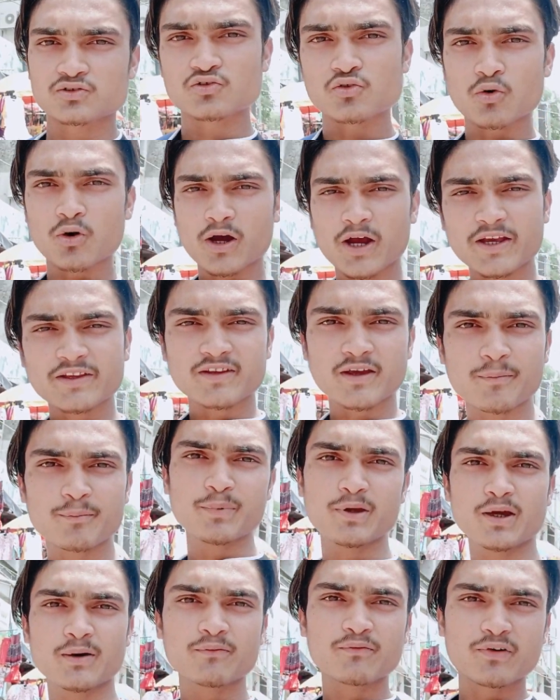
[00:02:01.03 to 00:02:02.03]
तो गैज़ अब
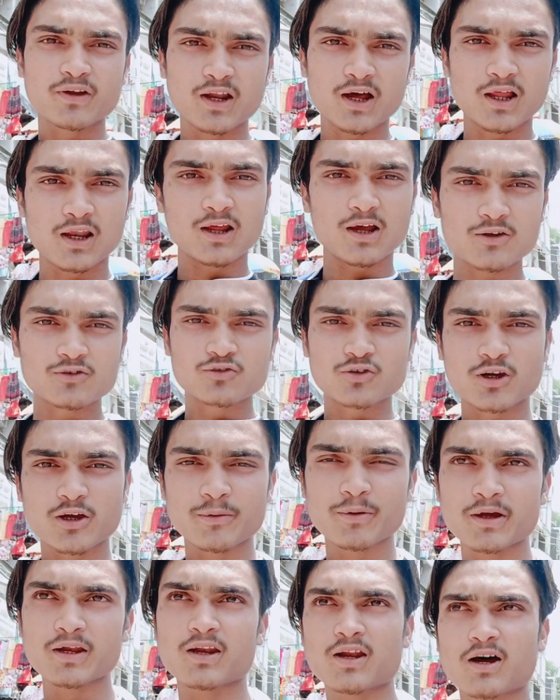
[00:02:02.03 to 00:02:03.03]
भी हम फिलहाल आ चुके
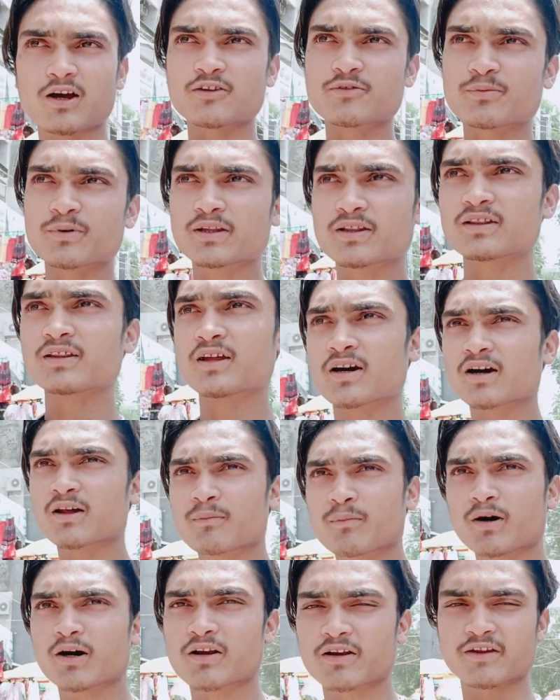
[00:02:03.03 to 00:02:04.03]
हैं लाजपत
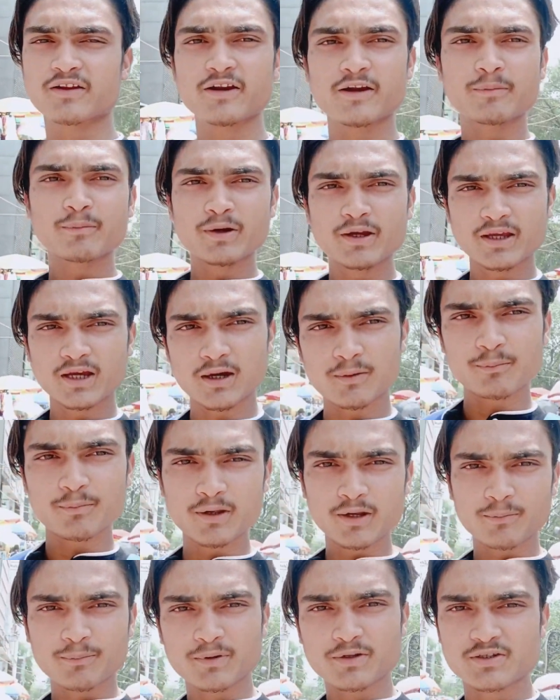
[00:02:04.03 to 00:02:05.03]
नगर मार्केट में आप
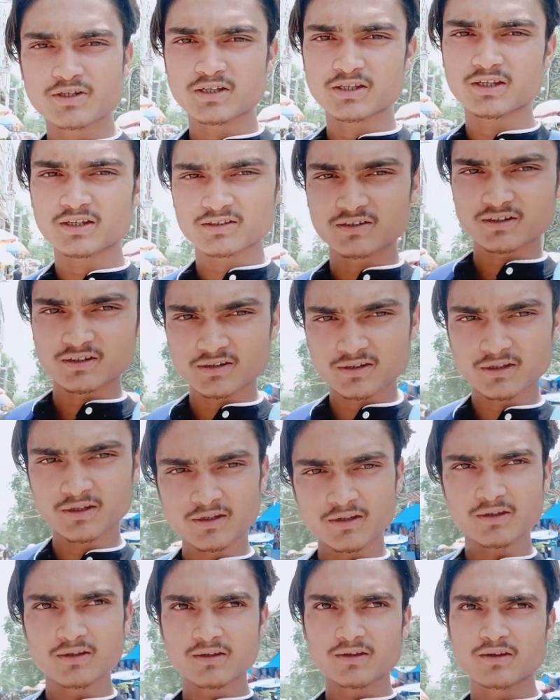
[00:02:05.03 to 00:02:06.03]
मेरे पीछे देख सकते
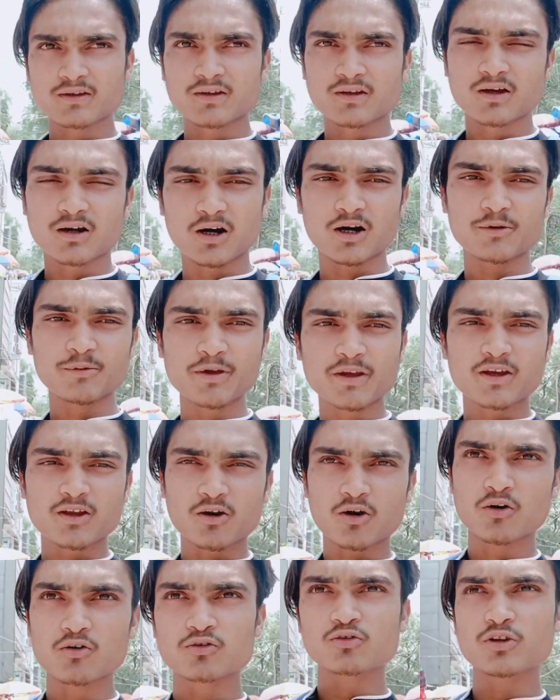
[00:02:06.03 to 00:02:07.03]
हैं आज भाई
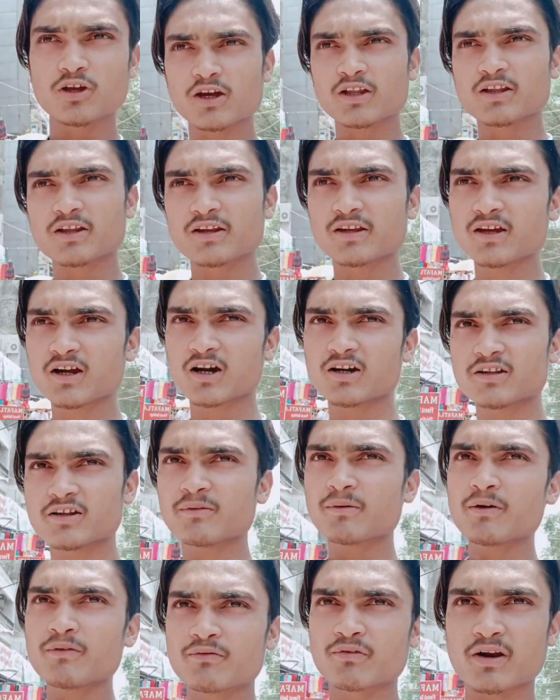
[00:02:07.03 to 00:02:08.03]
क्राउड तो ज़्यादा नहीं है आज
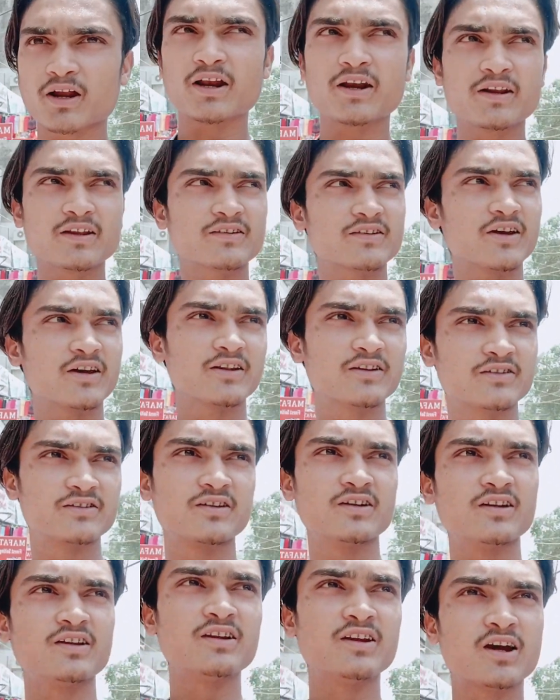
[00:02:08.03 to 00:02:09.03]
भाई फ्राइडे शायद
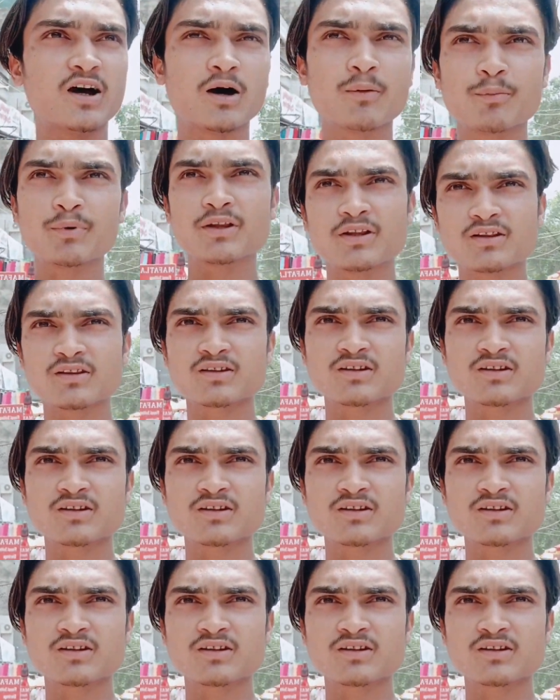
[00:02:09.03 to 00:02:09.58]
इसीलिए यहाँ पे